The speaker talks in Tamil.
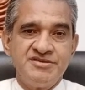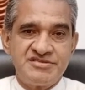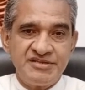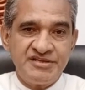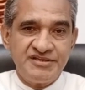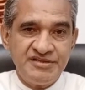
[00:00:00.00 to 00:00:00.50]

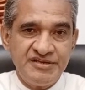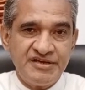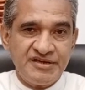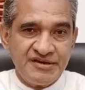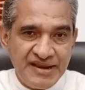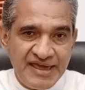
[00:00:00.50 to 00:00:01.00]
சிறிது
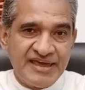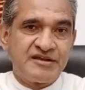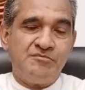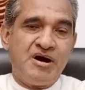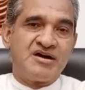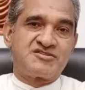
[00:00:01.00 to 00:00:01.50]
நேர
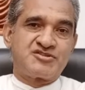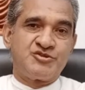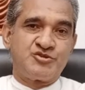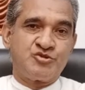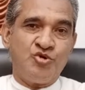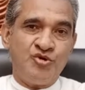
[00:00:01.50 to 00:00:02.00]

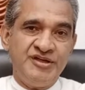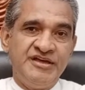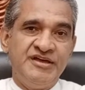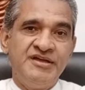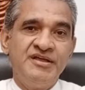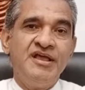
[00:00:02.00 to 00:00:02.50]
மாற்றத்தோடு
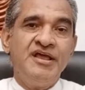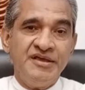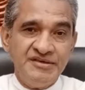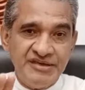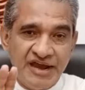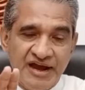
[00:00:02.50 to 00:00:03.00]

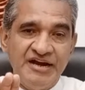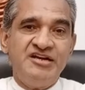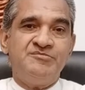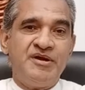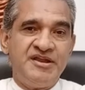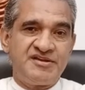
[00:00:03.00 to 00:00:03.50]
ஏழு
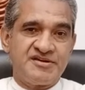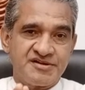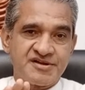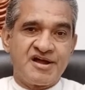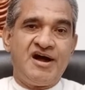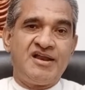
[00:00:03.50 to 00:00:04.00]
மணிக்கு
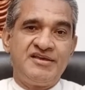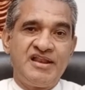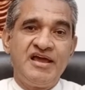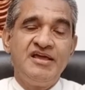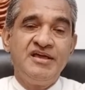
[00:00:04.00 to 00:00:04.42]
காலையில்